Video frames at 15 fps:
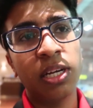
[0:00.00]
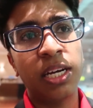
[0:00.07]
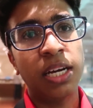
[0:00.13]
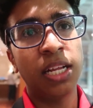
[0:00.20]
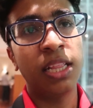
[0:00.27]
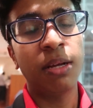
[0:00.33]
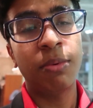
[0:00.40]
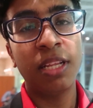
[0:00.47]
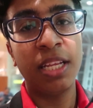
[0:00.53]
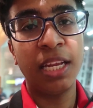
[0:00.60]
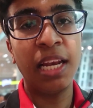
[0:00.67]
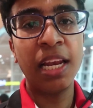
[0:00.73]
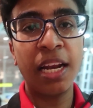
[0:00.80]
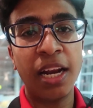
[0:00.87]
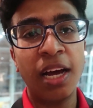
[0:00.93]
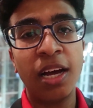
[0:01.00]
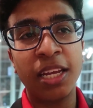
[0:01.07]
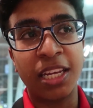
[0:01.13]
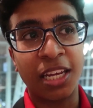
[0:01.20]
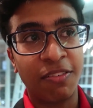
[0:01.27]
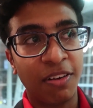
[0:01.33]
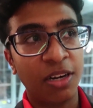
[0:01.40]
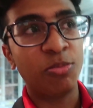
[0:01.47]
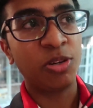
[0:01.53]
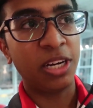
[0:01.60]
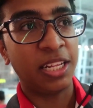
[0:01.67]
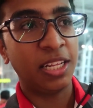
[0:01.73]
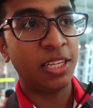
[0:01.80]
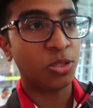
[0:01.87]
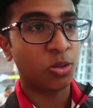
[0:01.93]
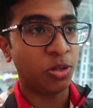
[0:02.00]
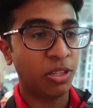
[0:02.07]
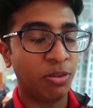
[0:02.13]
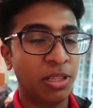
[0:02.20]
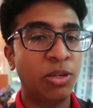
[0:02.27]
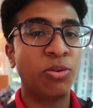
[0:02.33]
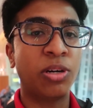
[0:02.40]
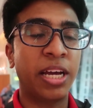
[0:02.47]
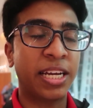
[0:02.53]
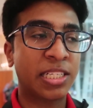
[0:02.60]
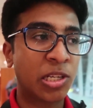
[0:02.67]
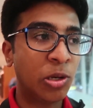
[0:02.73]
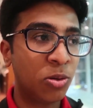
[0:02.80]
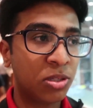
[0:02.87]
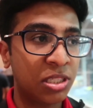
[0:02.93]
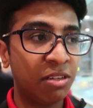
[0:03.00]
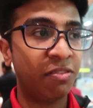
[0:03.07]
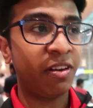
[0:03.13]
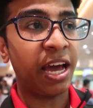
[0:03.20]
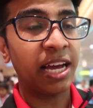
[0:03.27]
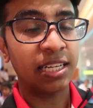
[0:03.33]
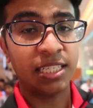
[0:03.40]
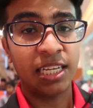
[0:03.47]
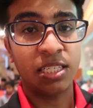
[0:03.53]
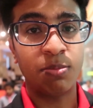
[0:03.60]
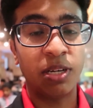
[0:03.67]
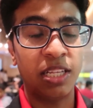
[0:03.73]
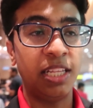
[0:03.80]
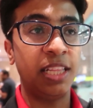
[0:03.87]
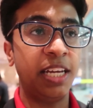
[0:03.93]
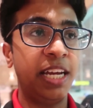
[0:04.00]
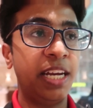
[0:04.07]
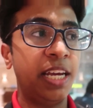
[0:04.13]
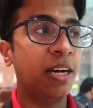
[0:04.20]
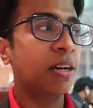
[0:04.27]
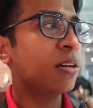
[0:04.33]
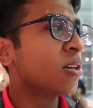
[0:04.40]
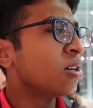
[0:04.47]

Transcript: உங்களுக்கு அந்த மாதிரி இல்லைனா இங்கே வர முடியாது ஸோ இது வந்து ஒரு எக்ஸ்க்ளூசிவ் ஆக்சஸ் மாதிரி இந்த ஏரியா